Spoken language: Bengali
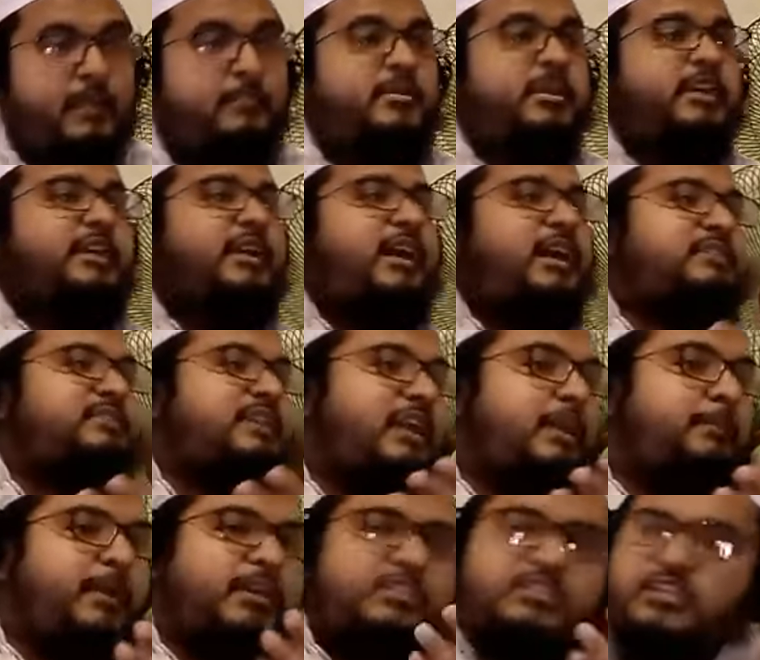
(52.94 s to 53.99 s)
আমেরিকা
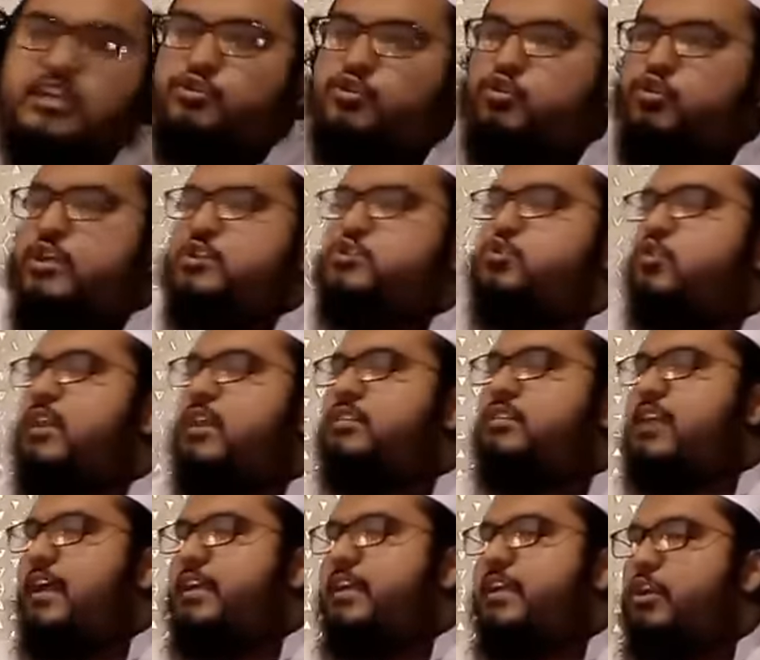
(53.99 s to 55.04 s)
যারা পাশ্চাত্য দেশগুলোতে
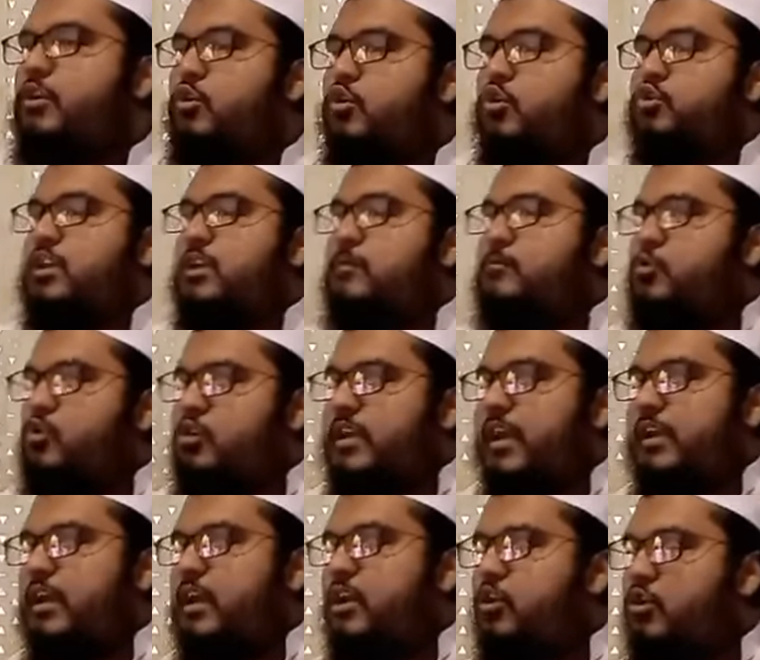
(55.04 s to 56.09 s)
থাকে ওদের মূল
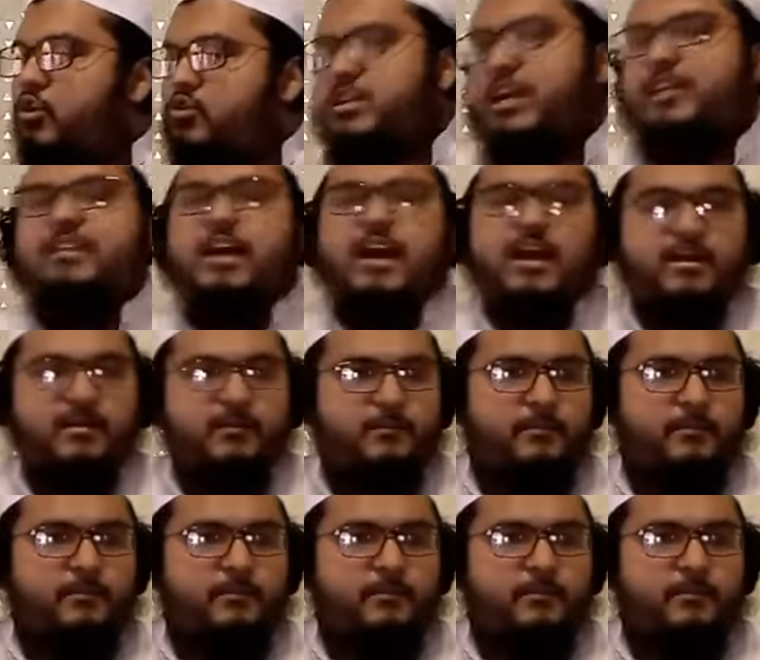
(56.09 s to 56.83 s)
কালার হলো সাদা